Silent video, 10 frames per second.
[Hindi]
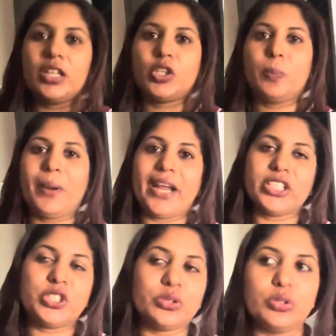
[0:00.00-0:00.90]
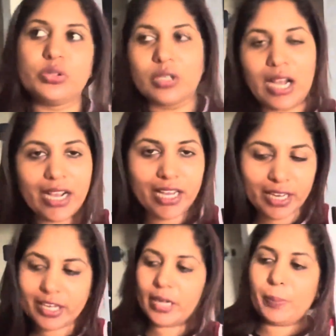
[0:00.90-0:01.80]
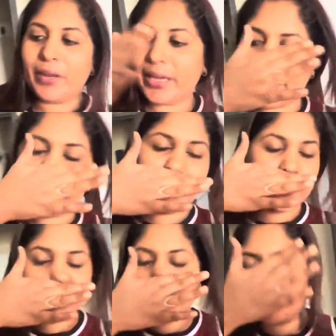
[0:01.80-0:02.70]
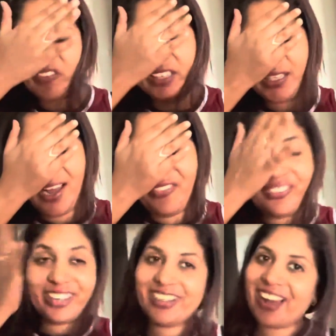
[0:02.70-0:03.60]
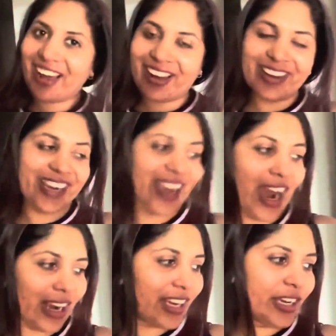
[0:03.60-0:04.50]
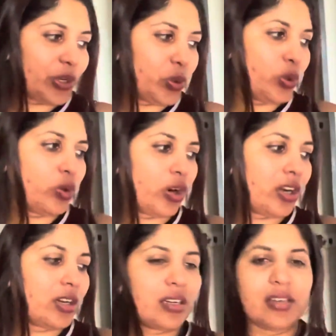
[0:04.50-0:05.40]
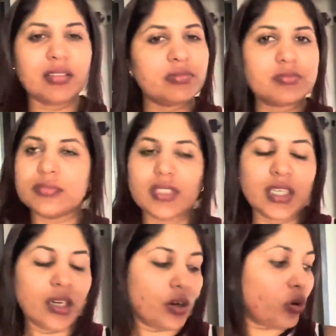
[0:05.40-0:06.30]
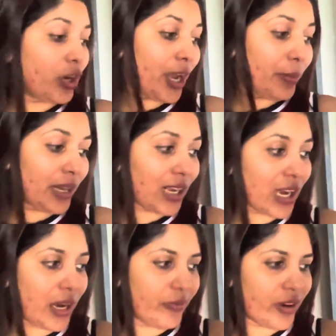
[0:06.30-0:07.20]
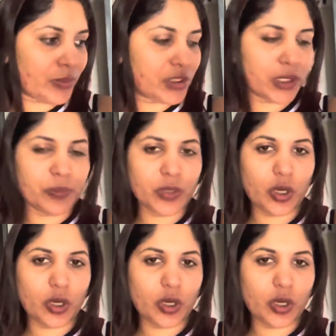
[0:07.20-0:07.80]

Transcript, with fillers: तो प्रायशु आगे घर पे गई थी तो मैं फटाफट नहा के आ गई हूँ और हो गया मेरा काम वाम सब